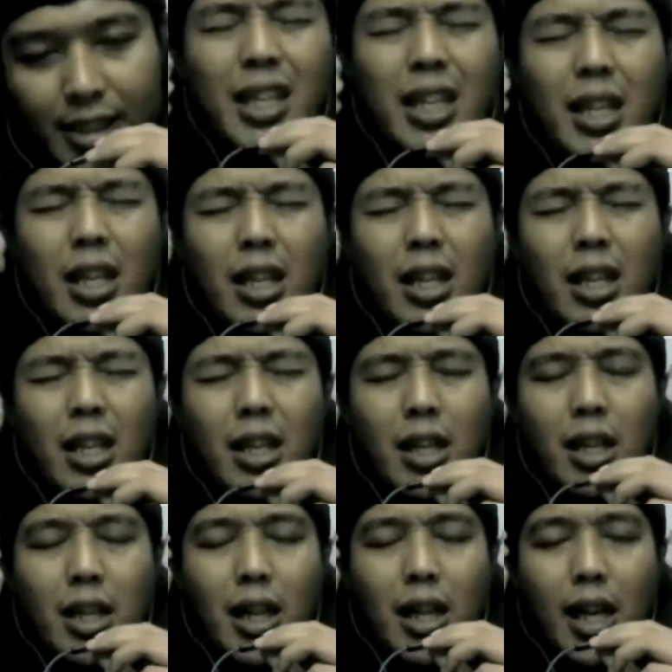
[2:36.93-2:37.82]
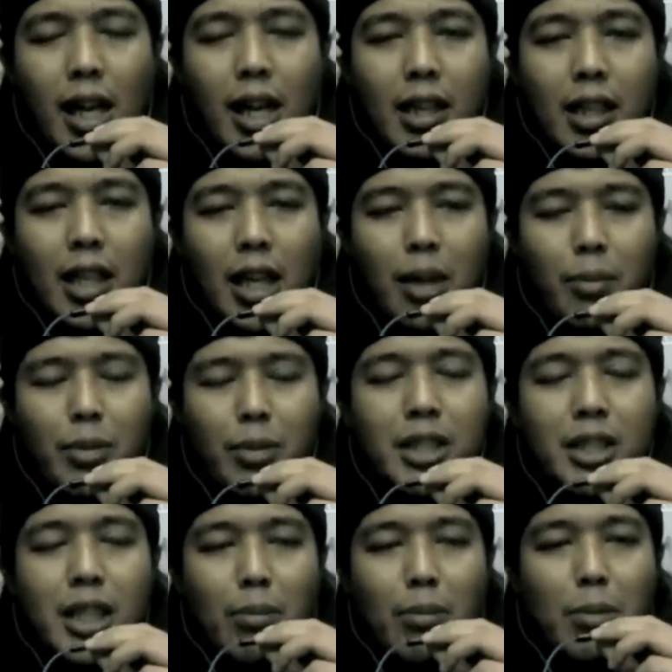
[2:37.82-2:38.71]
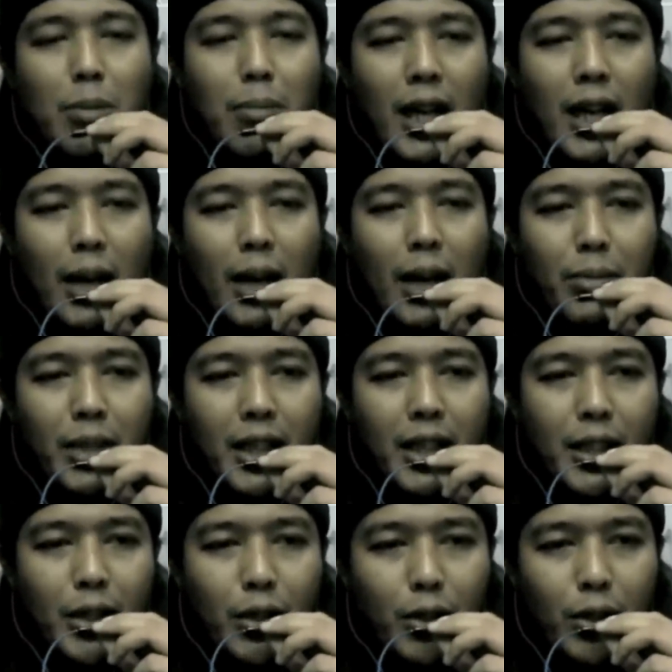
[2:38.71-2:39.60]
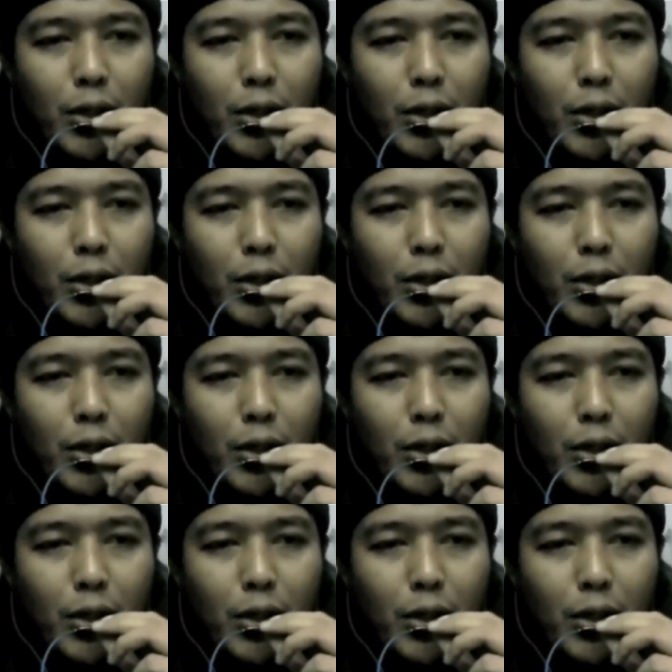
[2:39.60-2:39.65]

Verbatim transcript: pribadi agar bisa memahami itu.